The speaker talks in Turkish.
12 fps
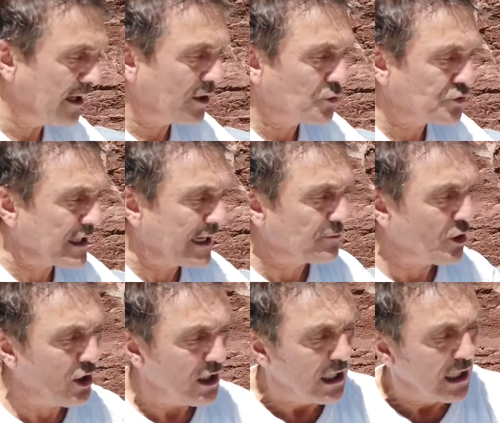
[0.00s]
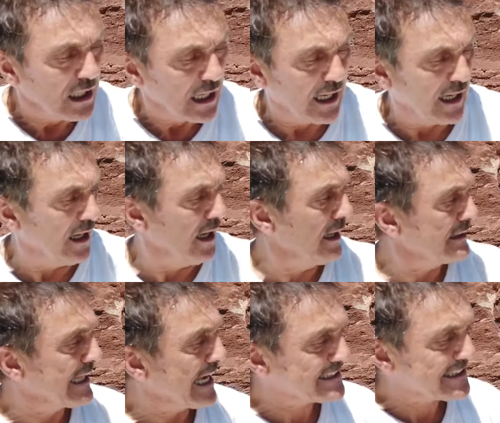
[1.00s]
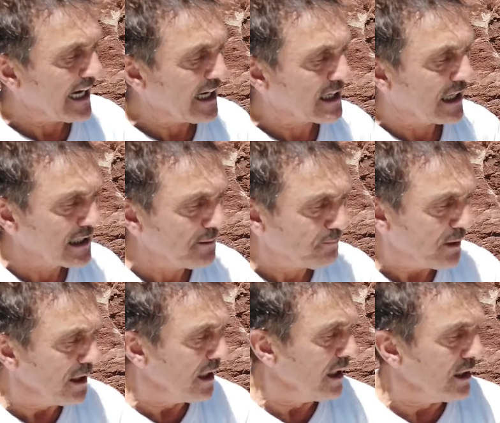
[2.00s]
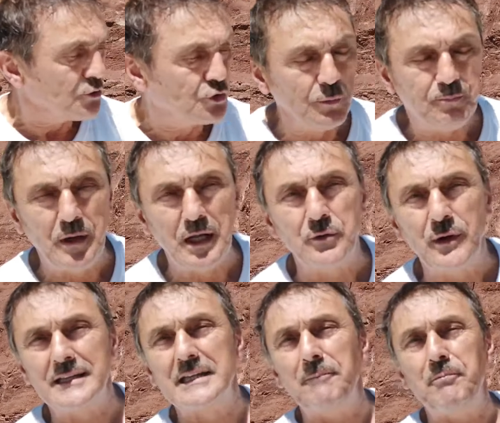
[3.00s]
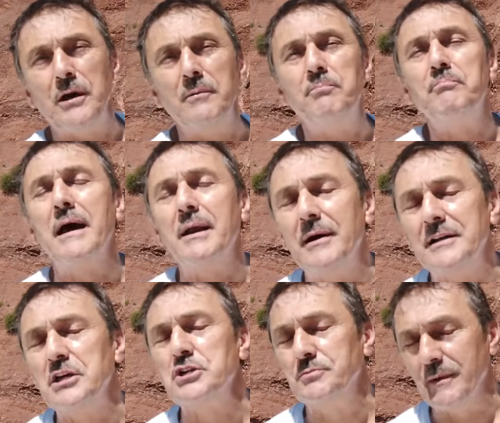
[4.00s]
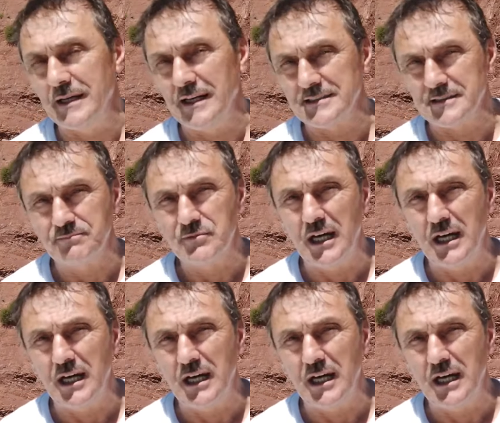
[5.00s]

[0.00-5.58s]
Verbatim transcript: e, kurtarmıyor. E, tezgah kalıp tüpleri ve depoyu beraber değiştirmen lazım.